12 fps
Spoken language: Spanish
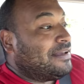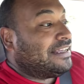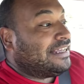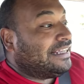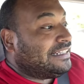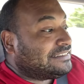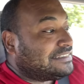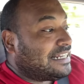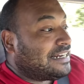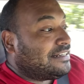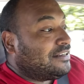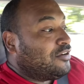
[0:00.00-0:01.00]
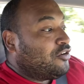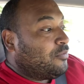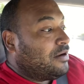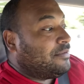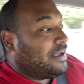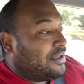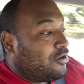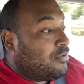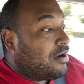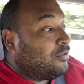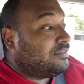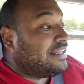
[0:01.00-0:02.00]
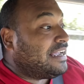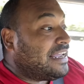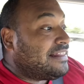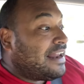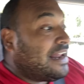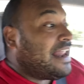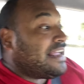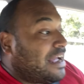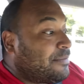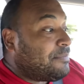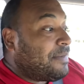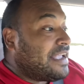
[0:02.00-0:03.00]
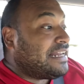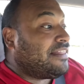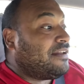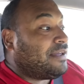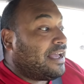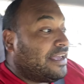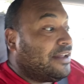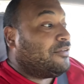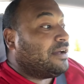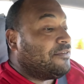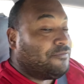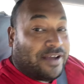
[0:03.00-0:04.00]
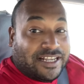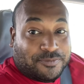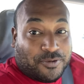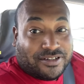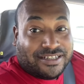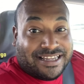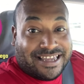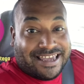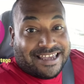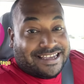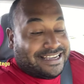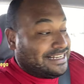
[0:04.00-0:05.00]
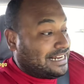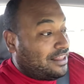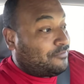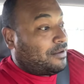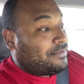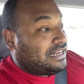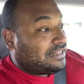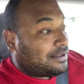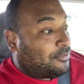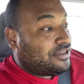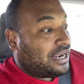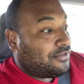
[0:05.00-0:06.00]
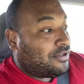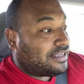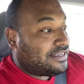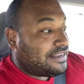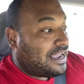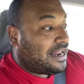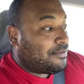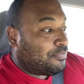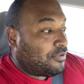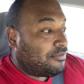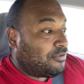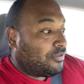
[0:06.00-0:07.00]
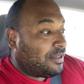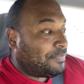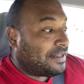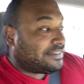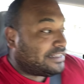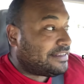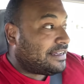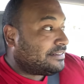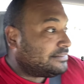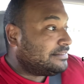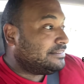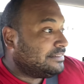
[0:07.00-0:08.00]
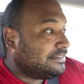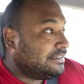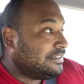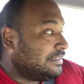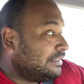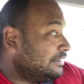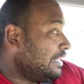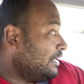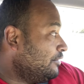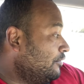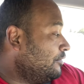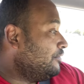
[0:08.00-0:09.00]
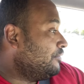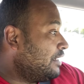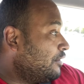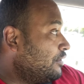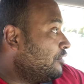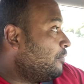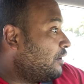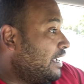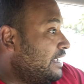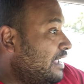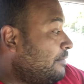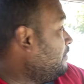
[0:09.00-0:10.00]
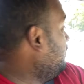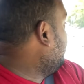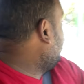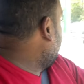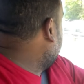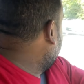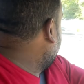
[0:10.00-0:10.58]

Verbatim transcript: en Instagram como El Viajero Juan Ortega y darle like a mi página del viajero en Facebook. Y nada, familia, estamos llegando aquí ya al pueblo de Patilla dando un recorrido por ahí. Ya mismito